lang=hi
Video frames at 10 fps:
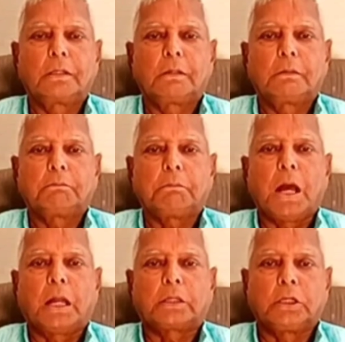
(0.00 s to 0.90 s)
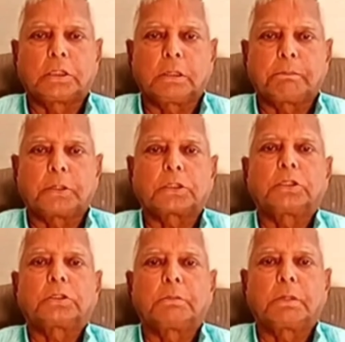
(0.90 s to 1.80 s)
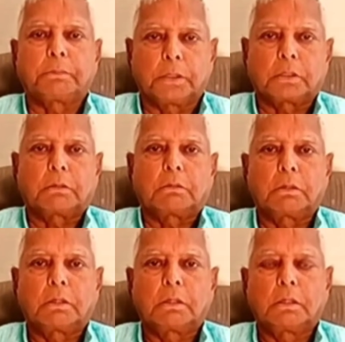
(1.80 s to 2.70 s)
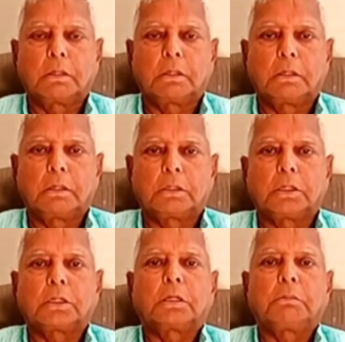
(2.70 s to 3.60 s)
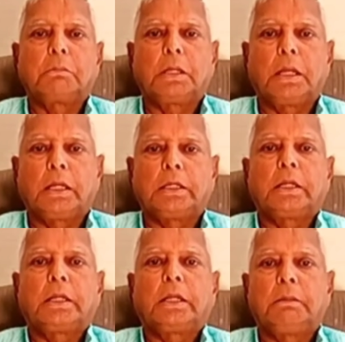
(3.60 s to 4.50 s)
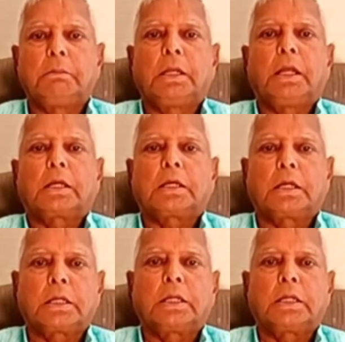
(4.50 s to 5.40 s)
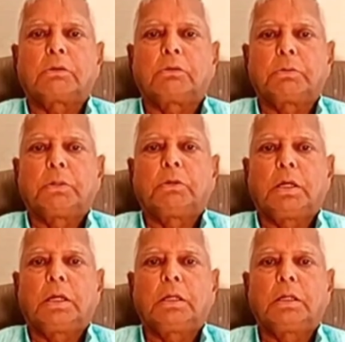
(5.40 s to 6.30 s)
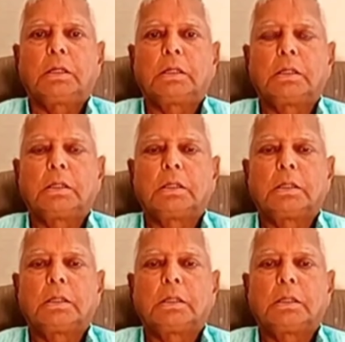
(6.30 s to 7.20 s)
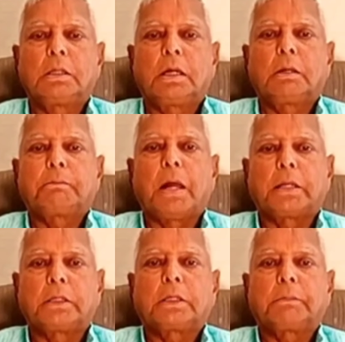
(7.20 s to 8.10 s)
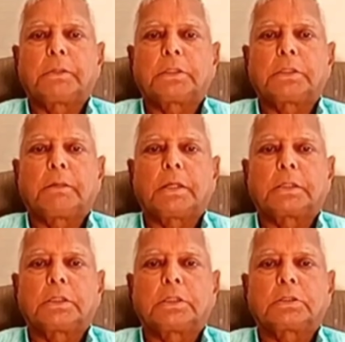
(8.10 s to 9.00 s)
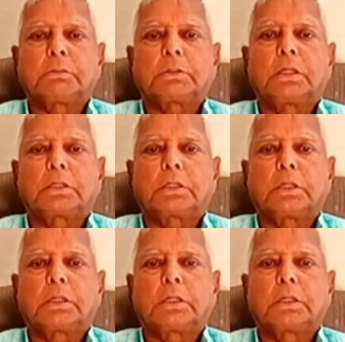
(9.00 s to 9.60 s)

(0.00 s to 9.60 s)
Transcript: पार्टी के प्रति समर्पित टिकट मिला या नहीं मिला या कटा या कुछ भी हुआ और पार्टी के प्रति आप आते हैं समर्थ लेते हैं